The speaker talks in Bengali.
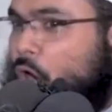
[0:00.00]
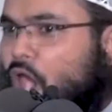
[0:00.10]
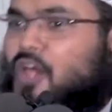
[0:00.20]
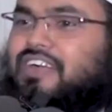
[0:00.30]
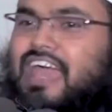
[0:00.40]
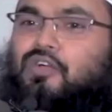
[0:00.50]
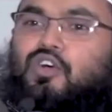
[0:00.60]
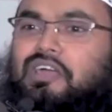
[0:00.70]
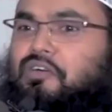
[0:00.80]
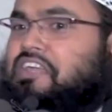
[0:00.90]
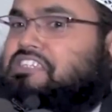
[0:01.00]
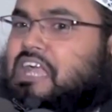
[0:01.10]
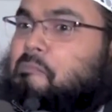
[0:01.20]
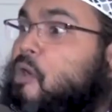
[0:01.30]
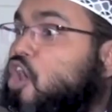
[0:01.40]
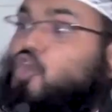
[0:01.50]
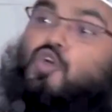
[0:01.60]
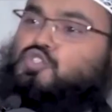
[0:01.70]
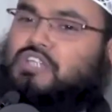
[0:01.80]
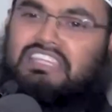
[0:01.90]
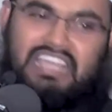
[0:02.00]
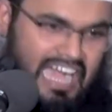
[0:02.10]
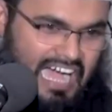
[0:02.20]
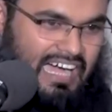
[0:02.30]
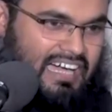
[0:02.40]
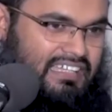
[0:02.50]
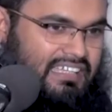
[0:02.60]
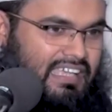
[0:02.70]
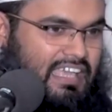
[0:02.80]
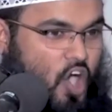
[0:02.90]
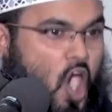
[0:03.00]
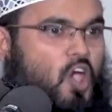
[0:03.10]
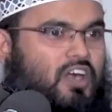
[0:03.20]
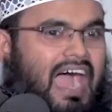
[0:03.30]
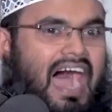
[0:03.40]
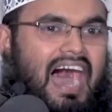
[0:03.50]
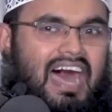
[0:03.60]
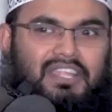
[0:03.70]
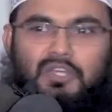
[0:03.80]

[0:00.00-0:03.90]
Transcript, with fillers: অহংকার করে করে নিজেকে বড় ঘোষণা দেয়া অহংকার